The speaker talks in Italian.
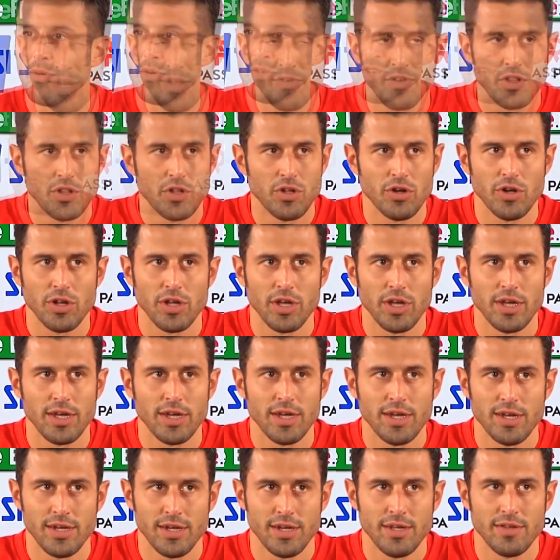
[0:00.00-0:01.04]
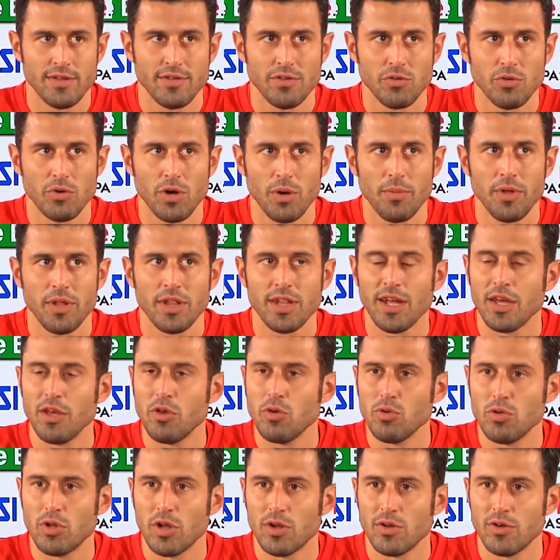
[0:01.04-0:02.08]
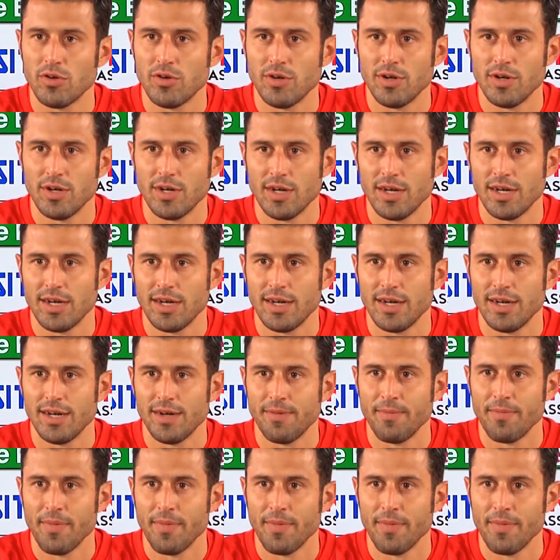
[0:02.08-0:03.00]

Le vittorie sicuramente aiutano a,